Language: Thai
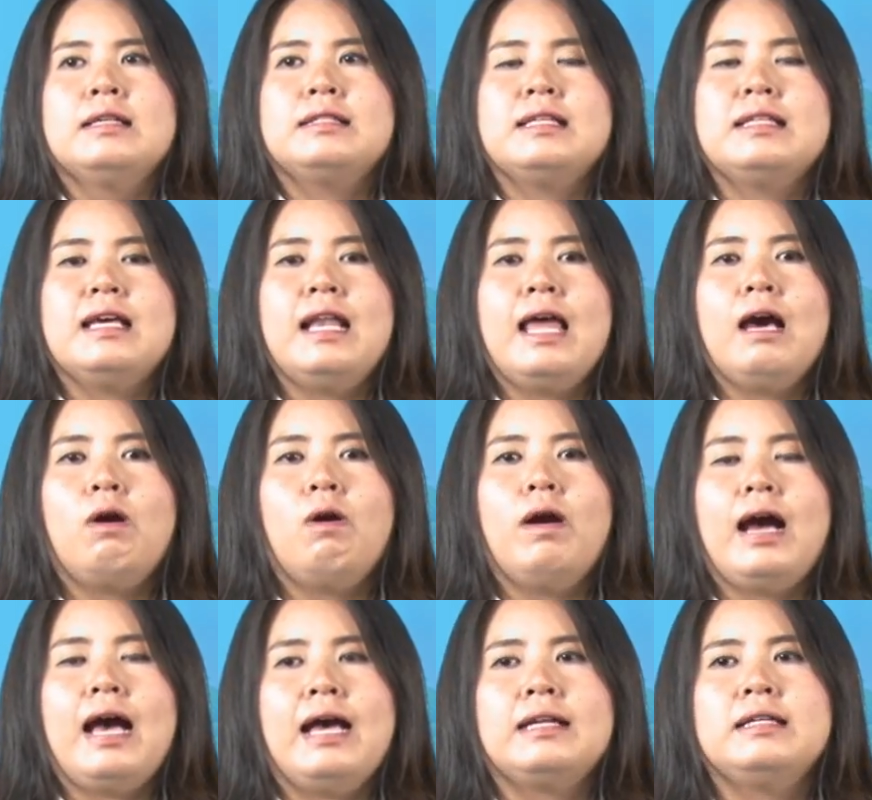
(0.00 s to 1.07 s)
สัญลักษณ์ของ
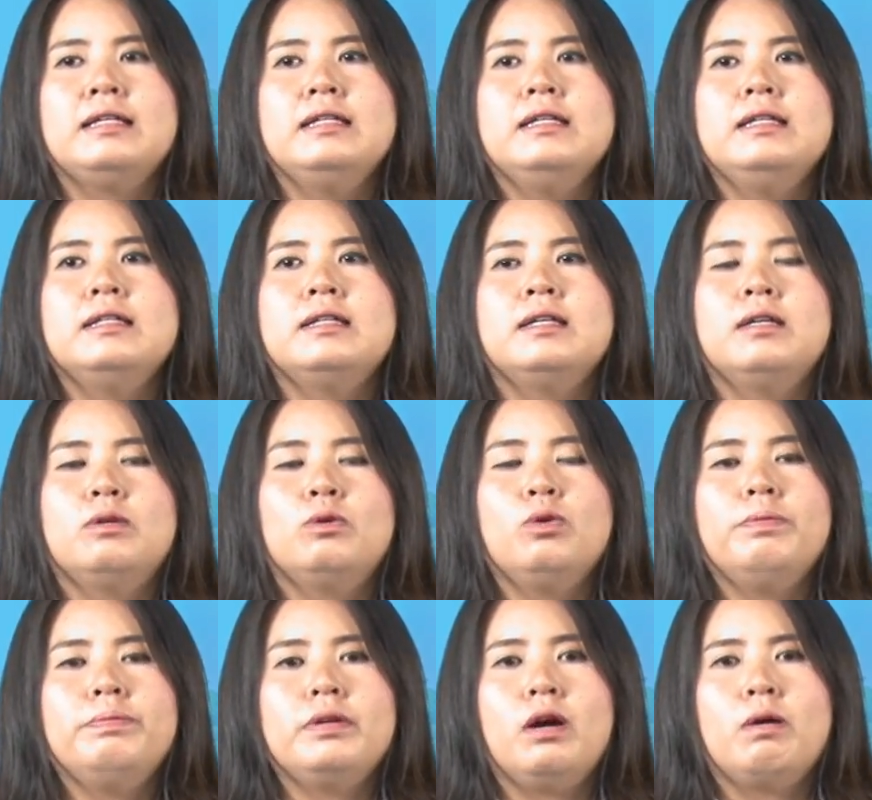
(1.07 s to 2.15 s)
หารคือ
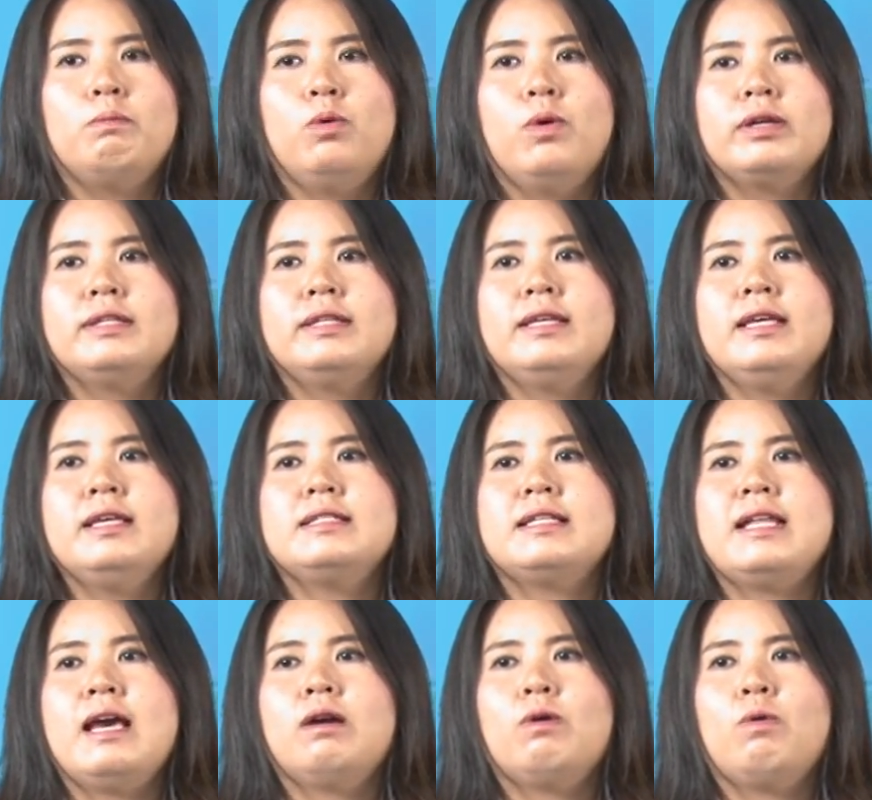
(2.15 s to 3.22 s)
รูปดอกบัวที่แส
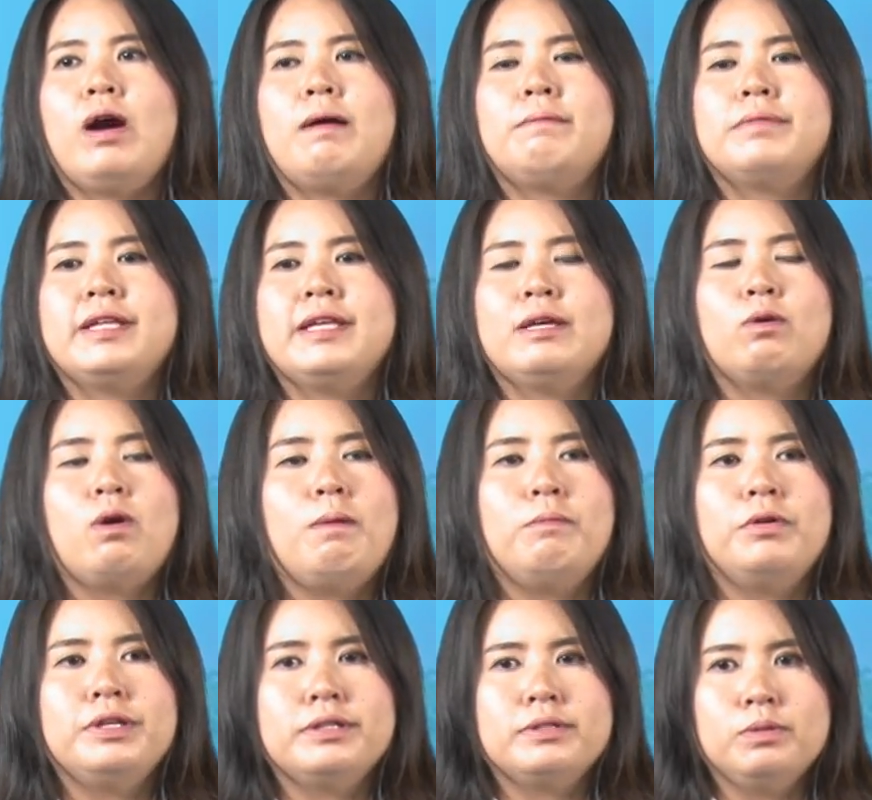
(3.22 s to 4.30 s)
ดงถึงความดีความ
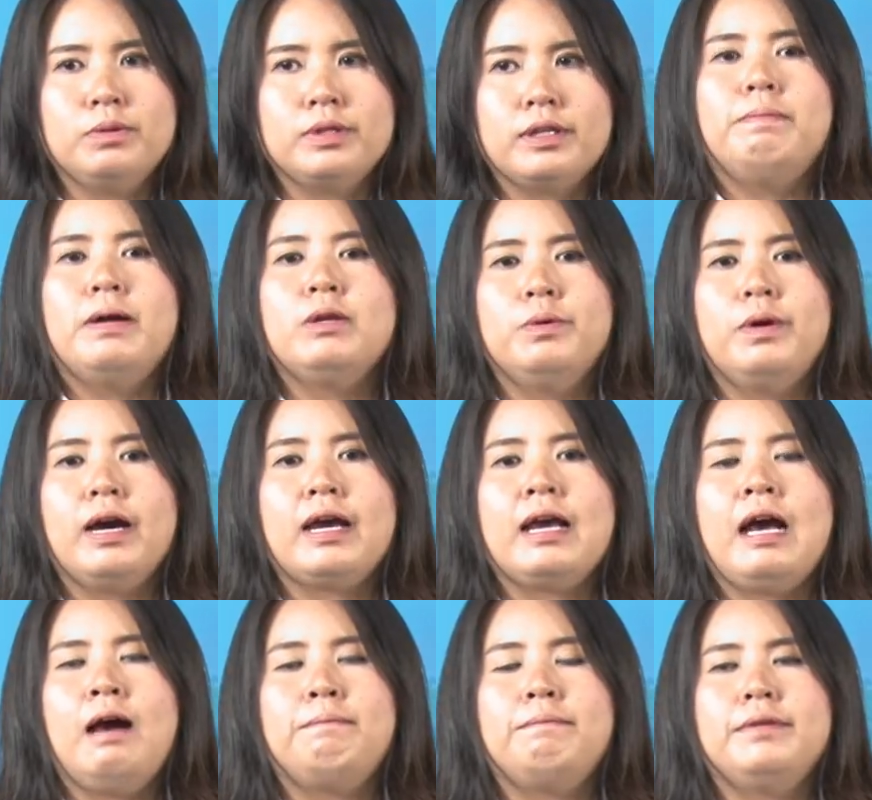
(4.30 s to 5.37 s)
บริสุทธิ์ ผนวก
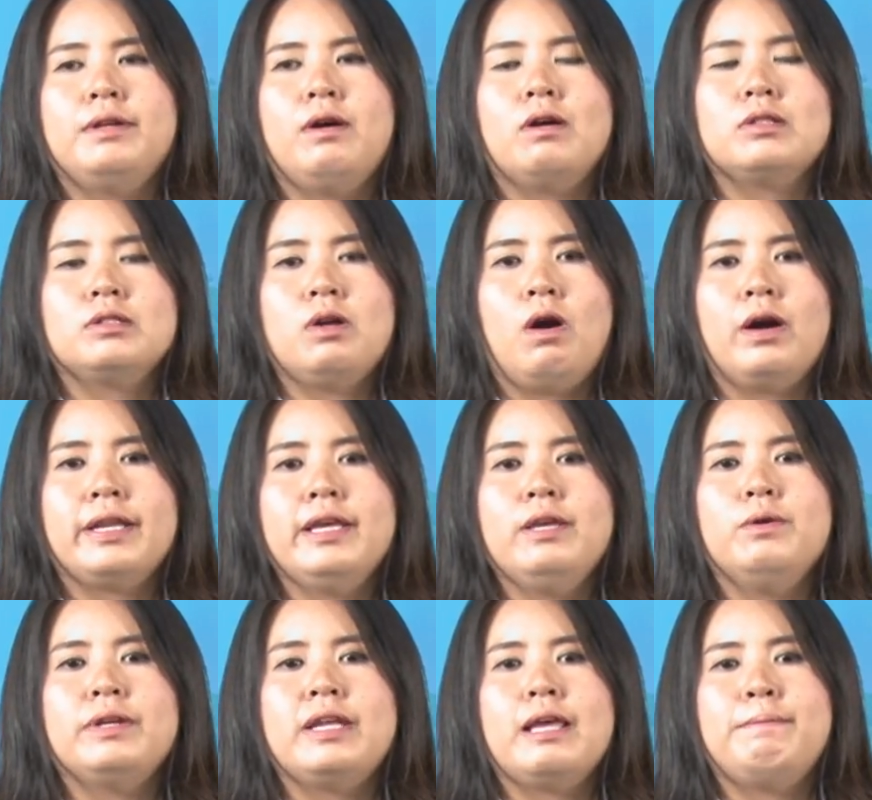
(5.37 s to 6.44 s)
กับดอกจอกที่
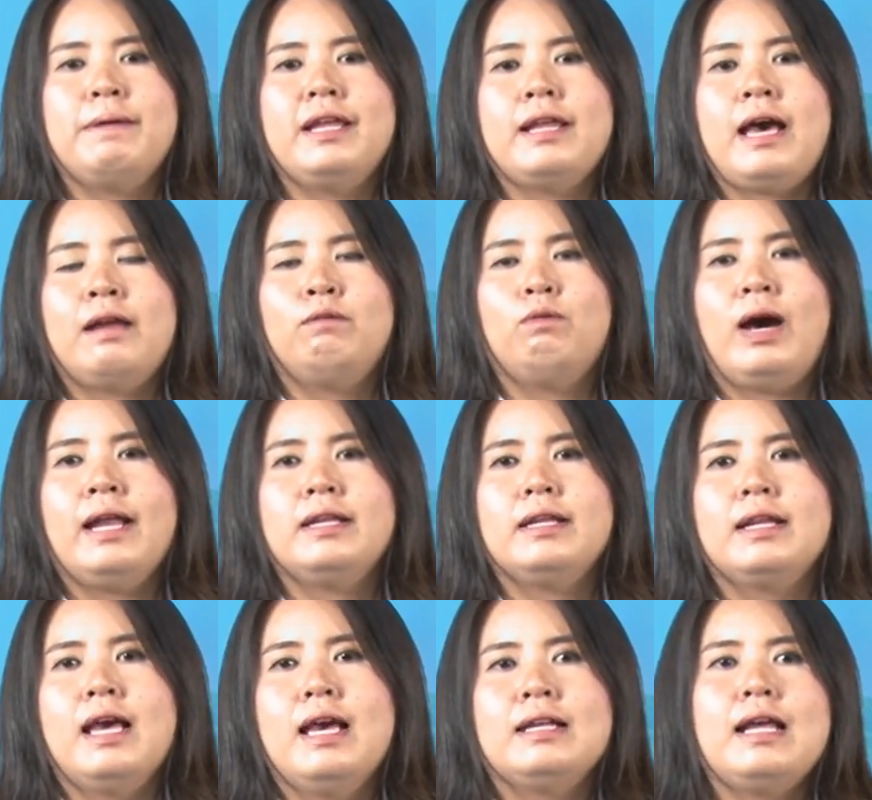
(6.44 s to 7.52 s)
อยู่ในเพดานวัด
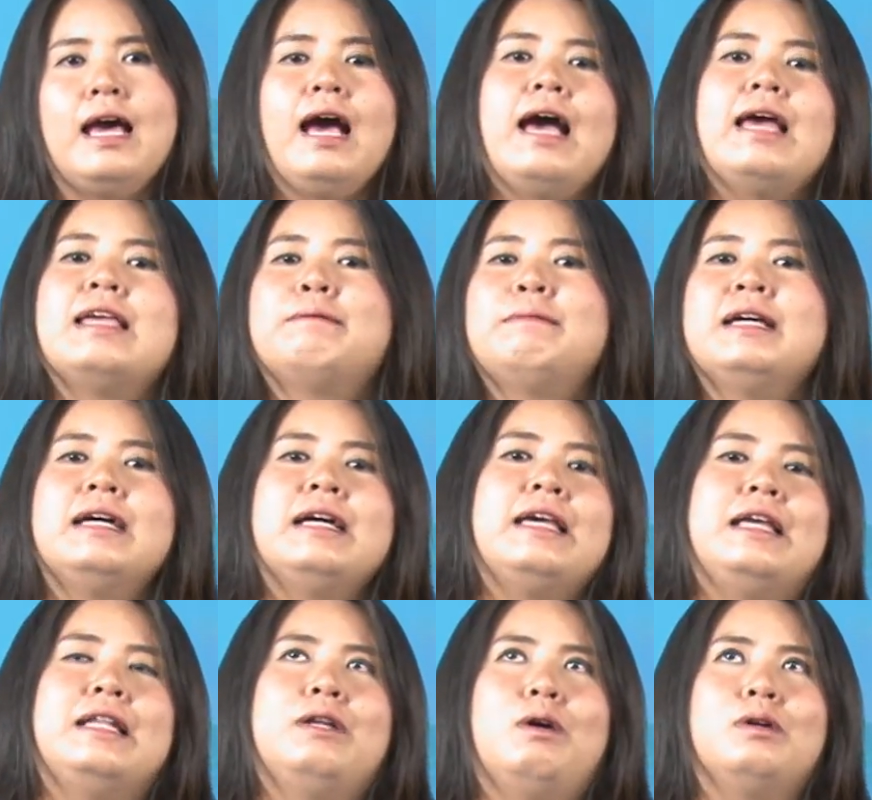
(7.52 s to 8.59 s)
ถ้าใครยังไม่เคย
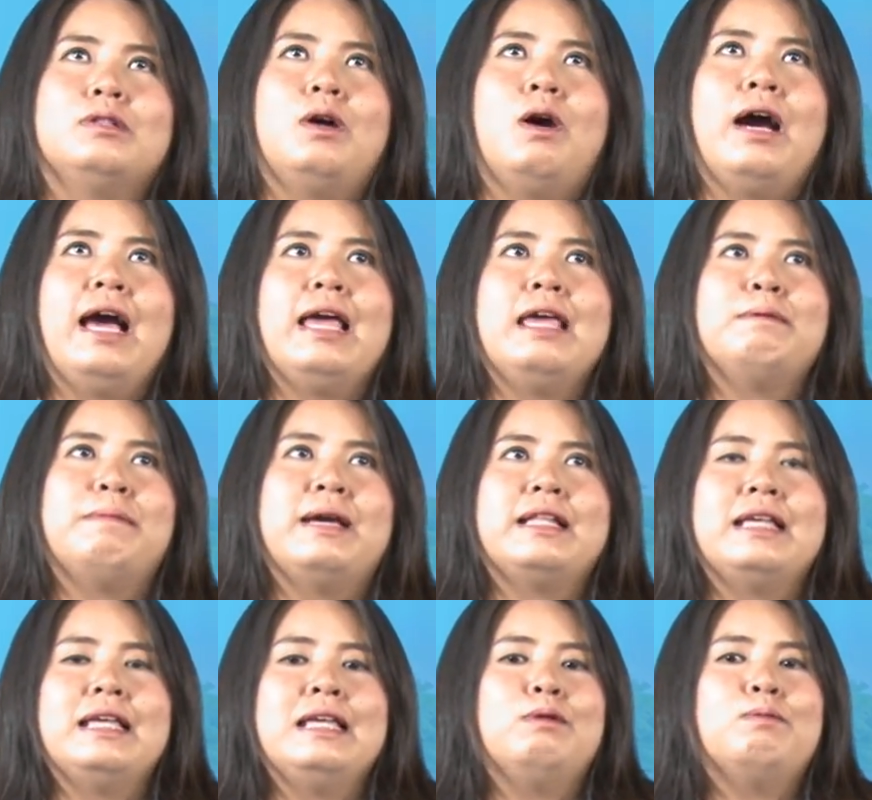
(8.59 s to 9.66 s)
เห็นดอกจอกให้ไป
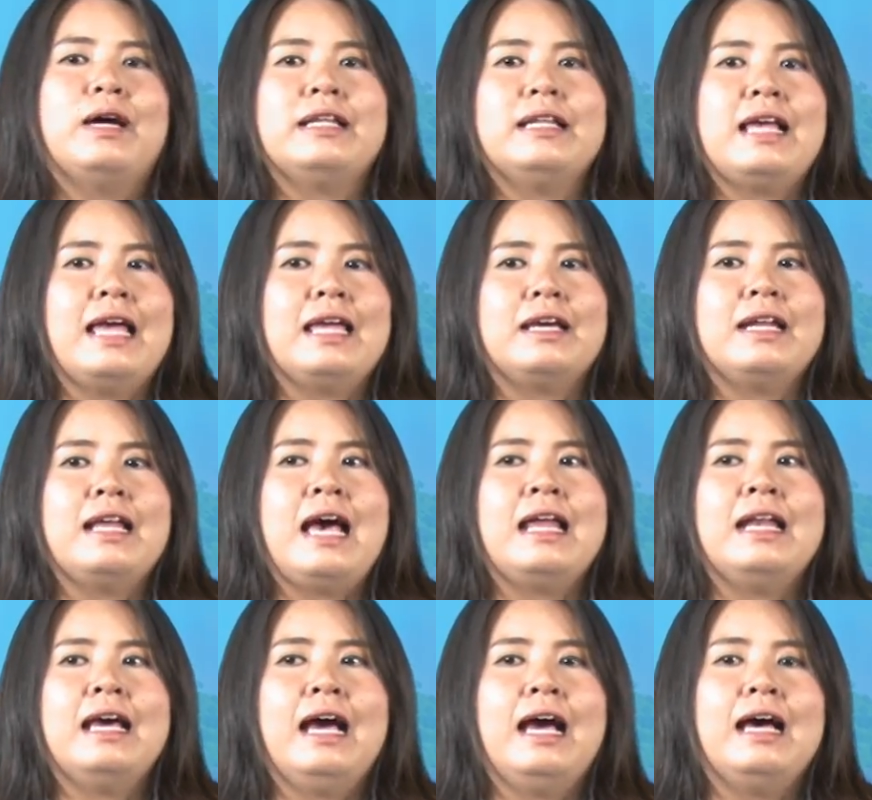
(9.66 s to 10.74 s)
ที่วัดใหญ่ก็ได้
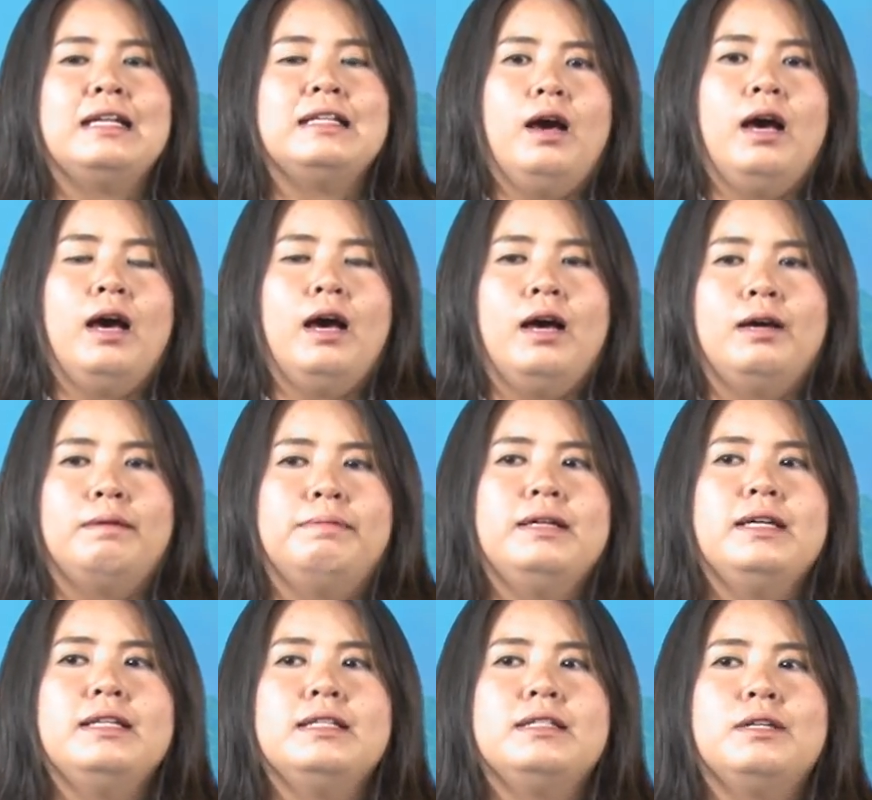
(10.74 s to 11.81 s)
นะคะะ
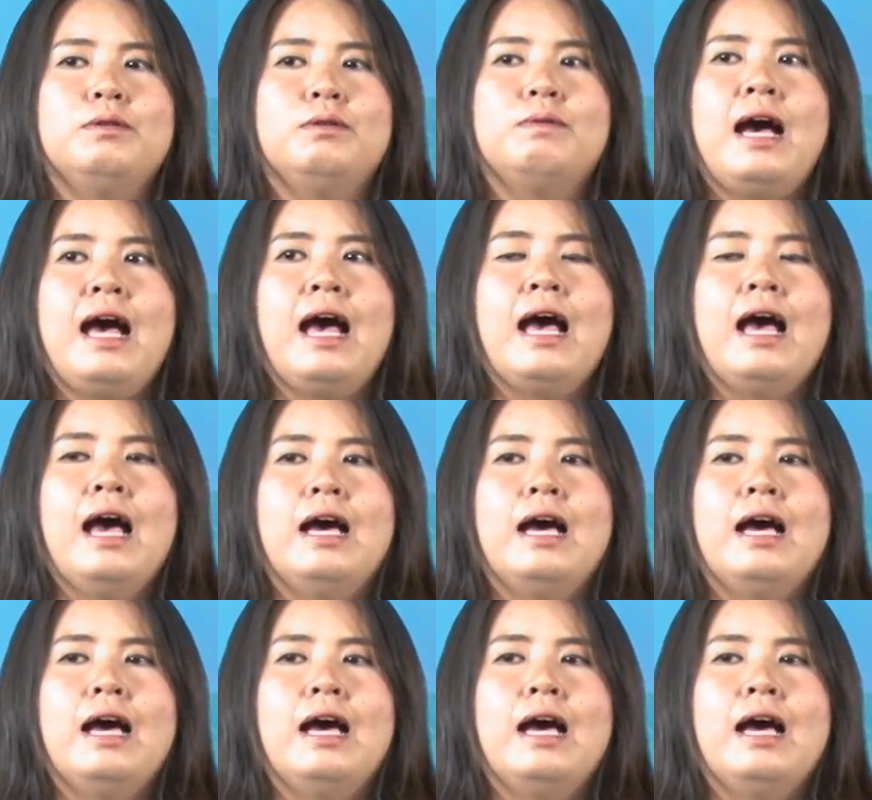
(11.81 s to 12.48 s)
เพื่อที่จะดูว่า